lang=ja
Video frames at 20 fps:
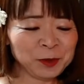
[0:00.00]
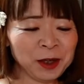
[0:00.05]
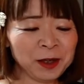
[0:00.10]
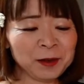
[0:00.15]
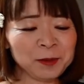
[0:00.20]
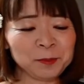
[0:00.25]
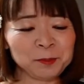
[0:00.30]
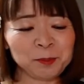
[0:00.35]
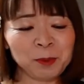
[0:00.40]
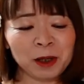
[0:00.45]
で、
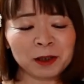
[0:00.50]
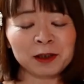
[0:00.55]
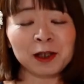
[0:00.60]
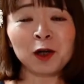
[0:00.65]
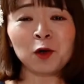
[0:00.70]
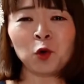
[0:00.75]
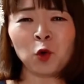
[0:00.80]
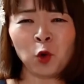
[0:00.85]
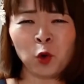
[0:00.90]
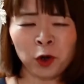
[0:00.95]
ま
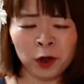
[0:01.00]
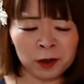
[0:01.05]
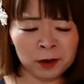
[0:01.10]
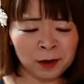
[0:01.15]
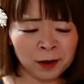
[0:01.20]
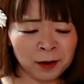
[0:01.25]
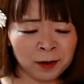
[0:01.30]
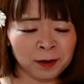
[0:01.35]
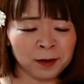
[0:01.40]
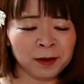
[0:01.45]
たこれ
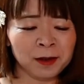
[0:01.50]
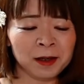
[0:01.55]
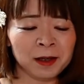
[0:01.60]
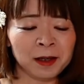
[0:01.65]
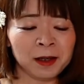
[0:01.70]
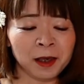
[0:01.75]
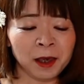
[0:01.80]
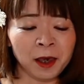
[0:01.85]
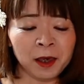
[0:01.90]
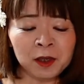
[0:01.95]
ね、
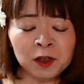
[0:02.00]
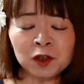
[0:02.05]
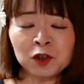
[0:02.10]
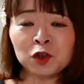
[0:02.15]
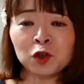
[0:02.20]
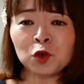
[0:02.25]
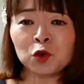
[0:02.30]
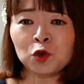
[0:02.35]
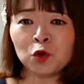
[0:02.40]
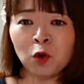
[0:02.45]
演
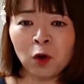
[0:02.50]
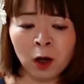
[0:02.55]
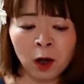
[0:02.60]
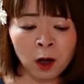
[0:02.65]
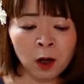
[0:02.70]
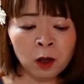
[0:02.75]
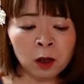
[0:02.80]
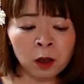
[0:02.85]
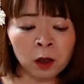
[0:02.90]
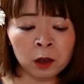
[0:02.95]
出を
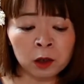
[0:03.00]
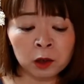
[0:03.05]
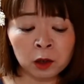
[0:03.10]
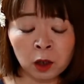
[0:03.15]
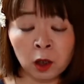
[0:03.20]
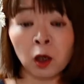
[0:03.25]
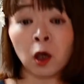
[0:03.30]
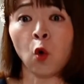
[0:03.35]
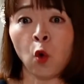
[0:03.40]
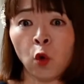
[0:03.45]
考え
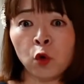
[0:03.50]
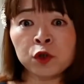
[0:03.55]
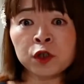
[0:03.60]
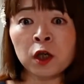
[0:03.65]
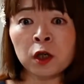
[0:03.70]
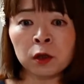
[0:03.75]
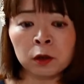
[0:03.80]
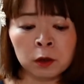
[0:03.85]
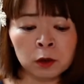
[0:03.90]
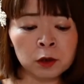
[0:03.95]
てお
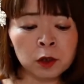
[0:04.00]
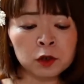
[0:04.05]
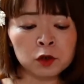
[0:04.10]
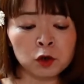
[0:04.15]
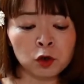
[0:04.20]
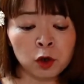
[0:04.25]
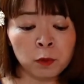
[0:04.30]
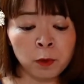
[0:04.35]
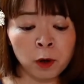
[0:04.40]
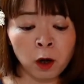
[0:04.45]
膳立て
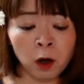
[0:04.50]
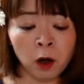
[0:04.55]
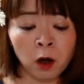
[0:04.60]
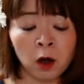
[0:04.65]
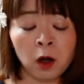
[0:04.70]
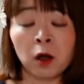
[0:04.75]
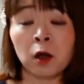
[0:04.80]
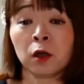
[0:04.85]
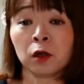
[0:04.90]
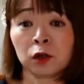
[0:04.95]
すれば、
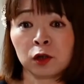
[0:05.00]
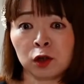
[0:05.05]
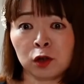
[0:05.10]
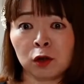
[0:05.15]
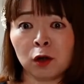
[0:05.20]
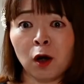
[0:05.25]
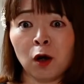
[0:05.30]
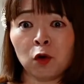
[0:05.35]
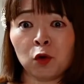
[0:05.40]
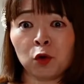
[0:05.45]

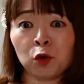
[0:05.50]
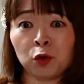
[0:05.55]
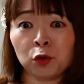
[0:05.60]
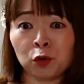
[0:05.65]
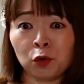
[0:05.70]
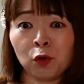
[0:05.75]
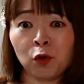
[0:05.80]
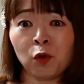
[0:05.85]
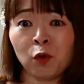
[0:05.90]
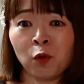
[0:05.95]
下覚
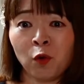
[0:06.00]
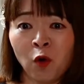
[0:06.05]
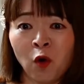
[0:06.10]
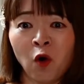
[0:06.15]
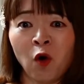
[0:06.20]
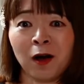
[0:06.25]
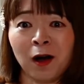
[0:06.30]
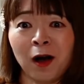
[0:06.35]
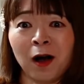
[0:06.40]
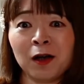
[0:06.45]
鏡
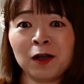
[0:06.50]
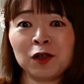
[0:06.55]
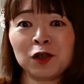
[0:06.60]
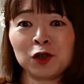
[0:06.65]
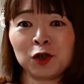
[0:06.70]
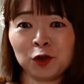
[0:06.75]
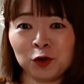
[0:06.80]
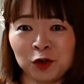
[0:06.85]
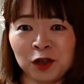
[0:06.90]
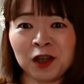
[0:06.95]
を回
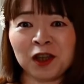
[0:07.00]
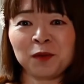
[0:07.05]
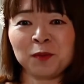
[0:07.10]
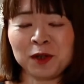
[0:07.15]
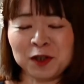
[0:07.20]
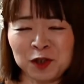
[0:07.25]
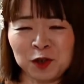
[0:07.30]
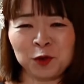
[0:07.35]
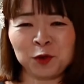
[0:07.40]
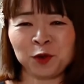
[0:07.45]
収でき
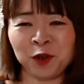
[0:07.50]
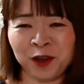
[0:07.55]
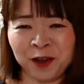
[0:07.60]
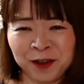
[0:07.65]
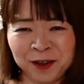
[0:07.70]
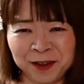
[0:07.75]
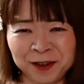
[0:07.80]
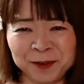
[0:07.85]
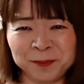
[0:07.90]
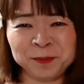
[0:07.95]
ますよ
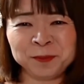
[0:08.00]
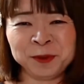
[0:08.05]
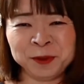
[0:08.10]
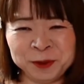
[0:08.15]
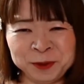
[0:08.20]
ね。